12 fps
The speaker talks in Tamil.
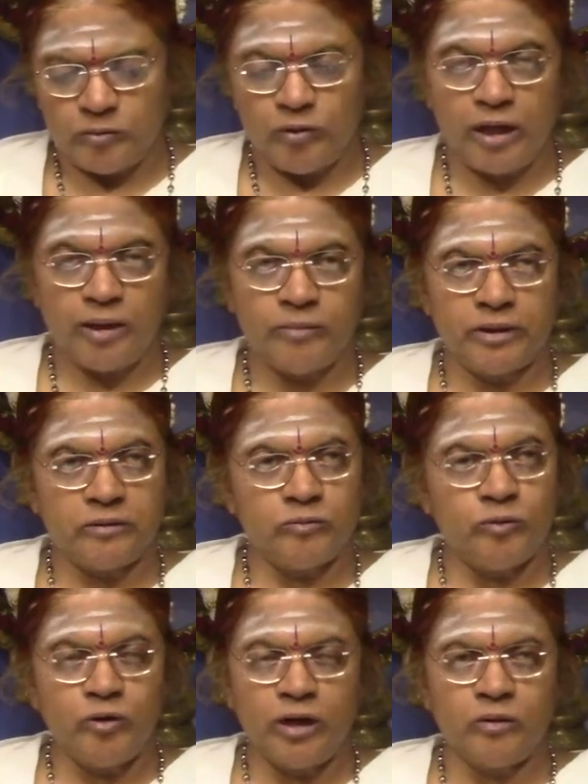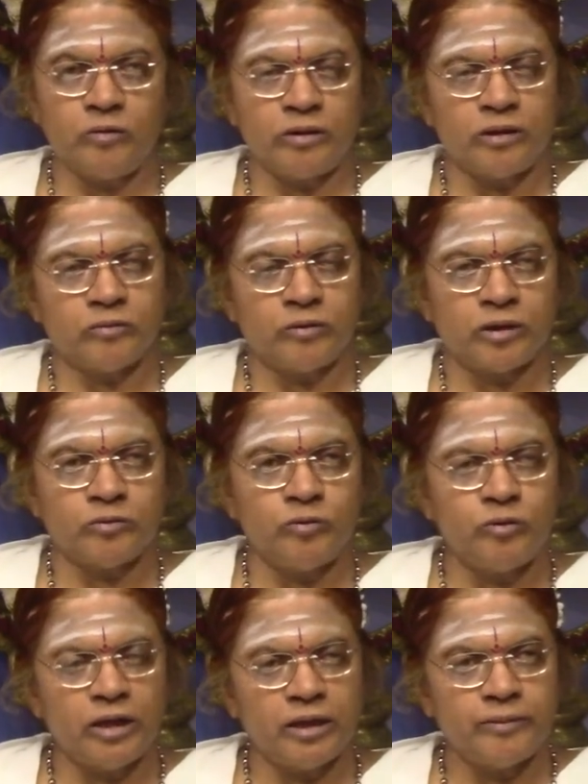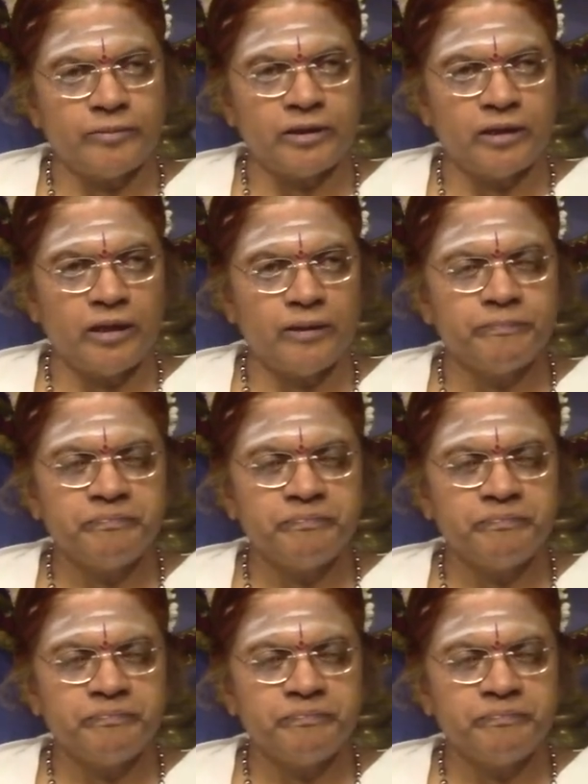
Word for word: ஊடாமை ஊடல் கொள்ளக்கூடாது ஊடல் அப்படின்னா